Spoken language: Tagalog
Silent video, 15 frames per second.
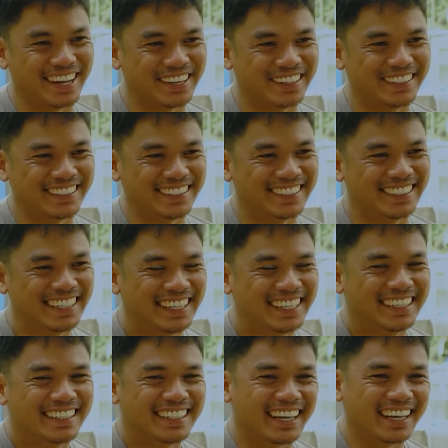no?
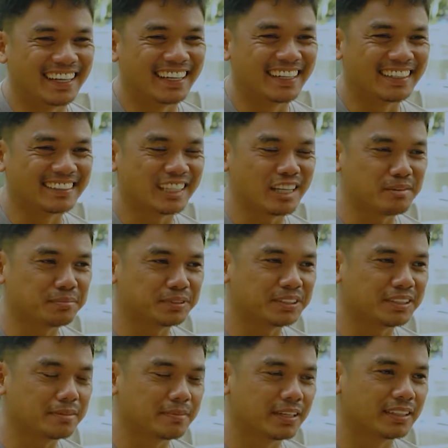uh, tapos
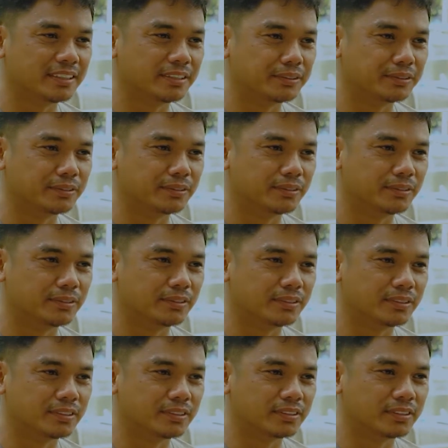naman
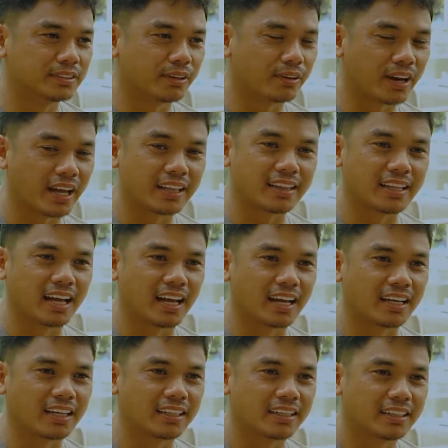yung
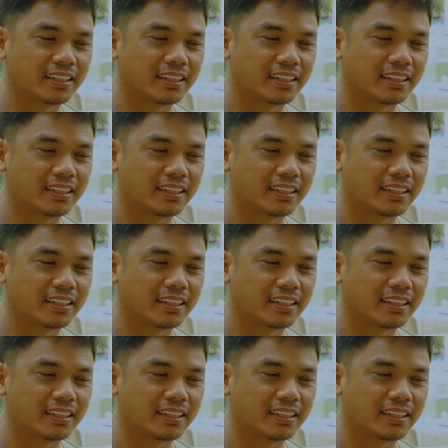Oranda,